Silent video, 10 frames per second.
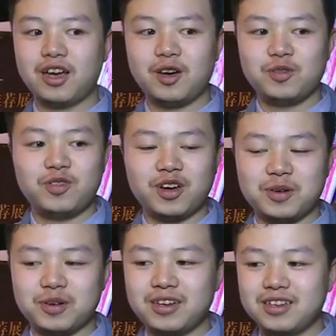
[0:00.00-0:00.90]
看
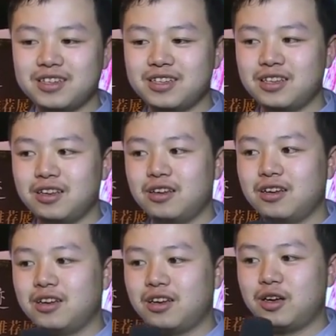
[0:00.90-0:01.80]
访啊，
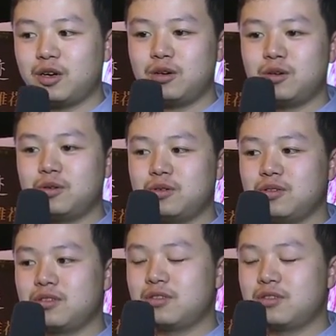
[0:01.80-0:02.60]
哦，